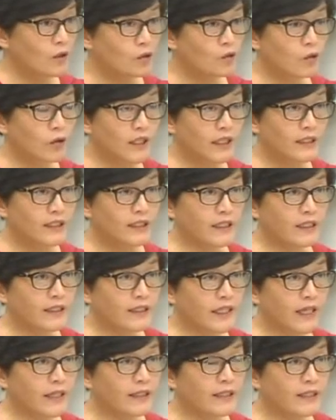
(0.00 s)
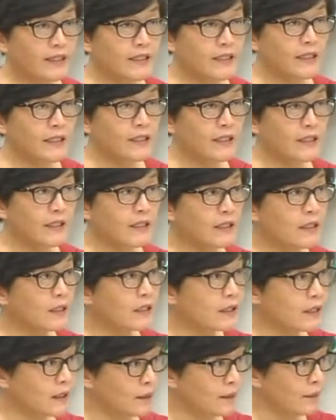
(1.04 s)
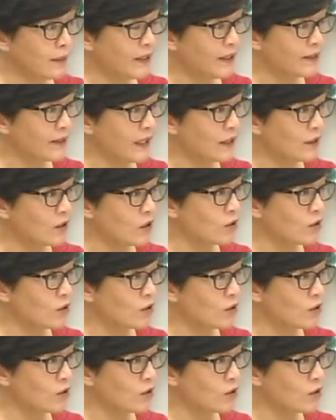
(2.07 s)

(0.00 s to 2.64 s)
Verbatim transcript: 所以今天即使是十 percent